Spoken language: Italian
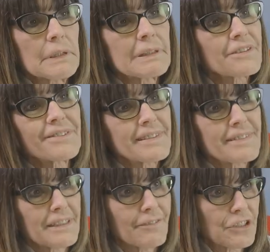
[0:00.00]
in
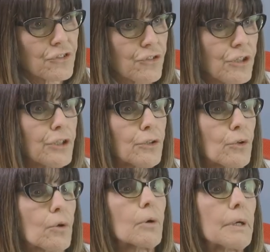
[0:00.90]
assenza di
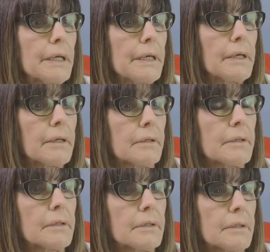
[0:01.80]
vaccino e
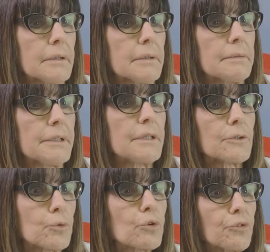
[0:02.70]
eh,
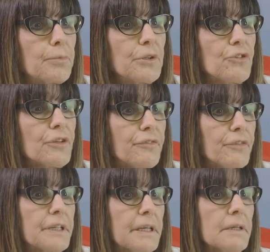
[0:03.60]
di cure
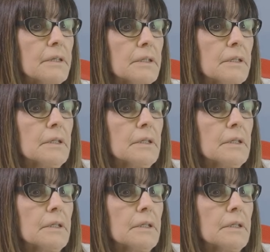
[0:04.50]
specifiche,